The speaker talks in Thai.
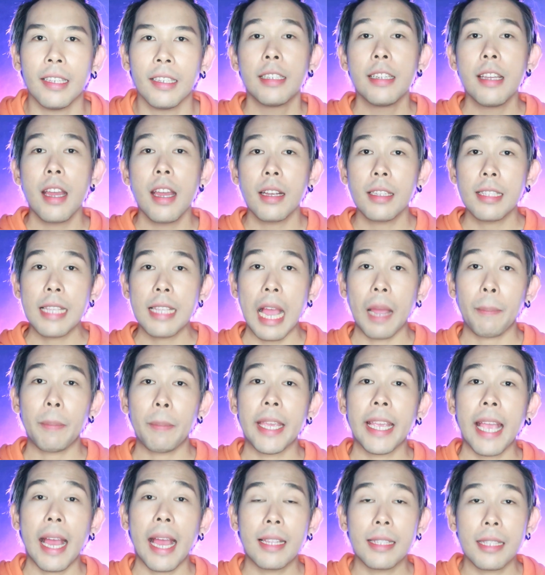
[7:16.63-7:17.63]
เนื่องจาก
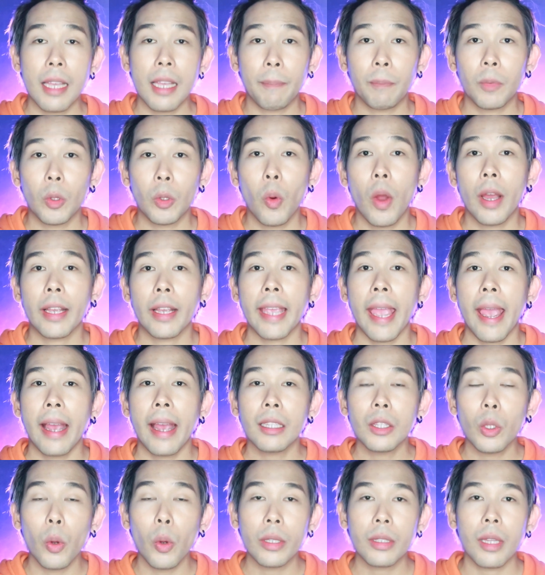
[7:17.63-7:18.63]
มีการจับตัวแก๊
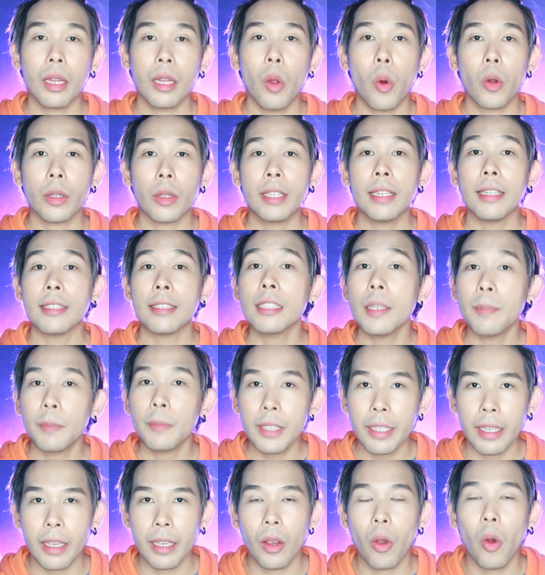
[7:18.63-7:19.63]
งตัวตลกถึงสิบ
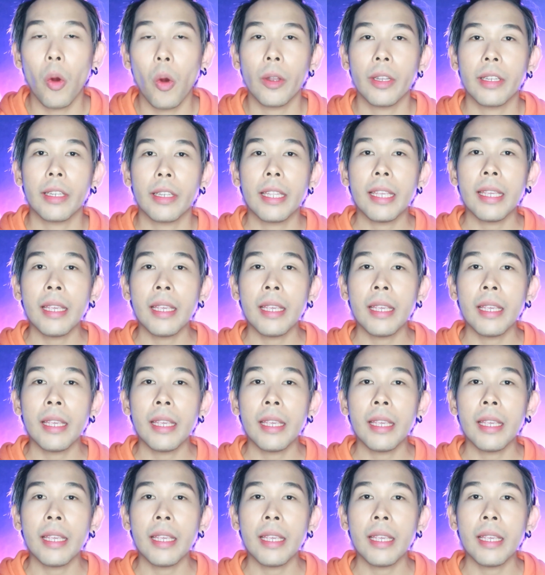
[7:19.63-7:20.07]
สี่คน